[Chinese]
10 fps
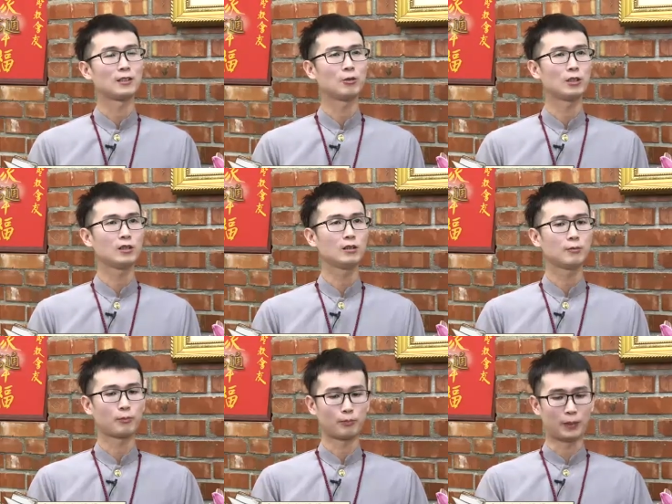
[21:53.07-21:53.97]
因为
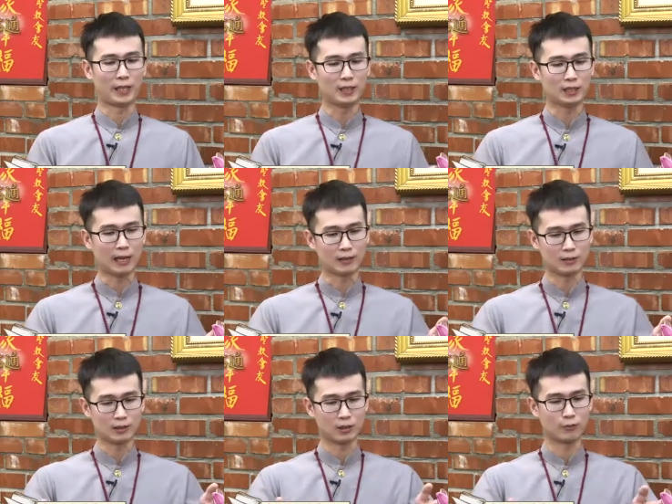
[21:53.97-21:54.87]
摆一
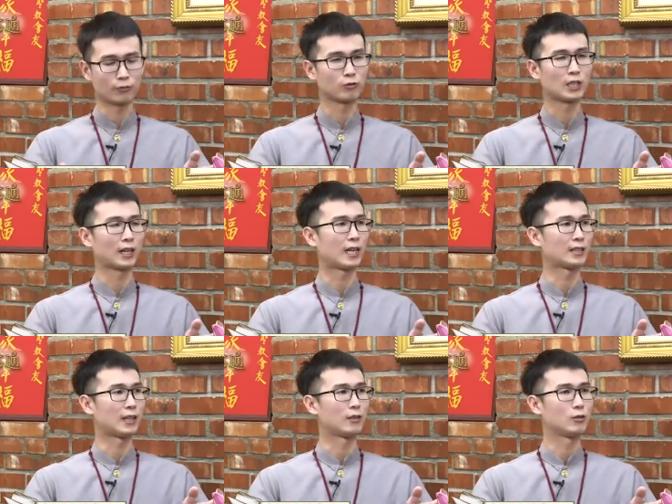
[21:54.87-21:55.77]
坛祈福香
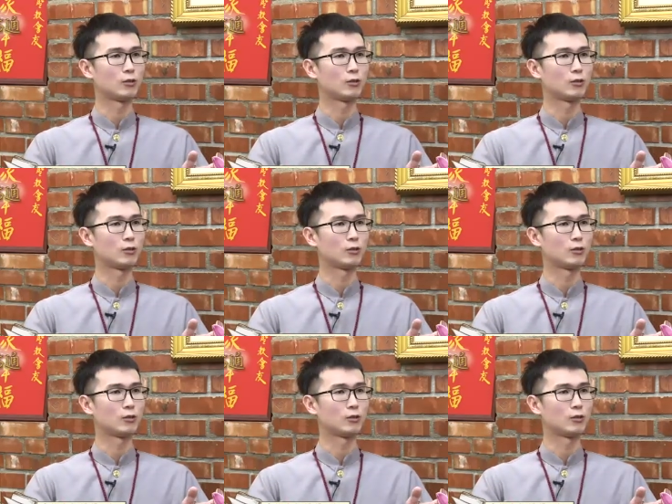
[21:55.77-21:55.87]
案啊，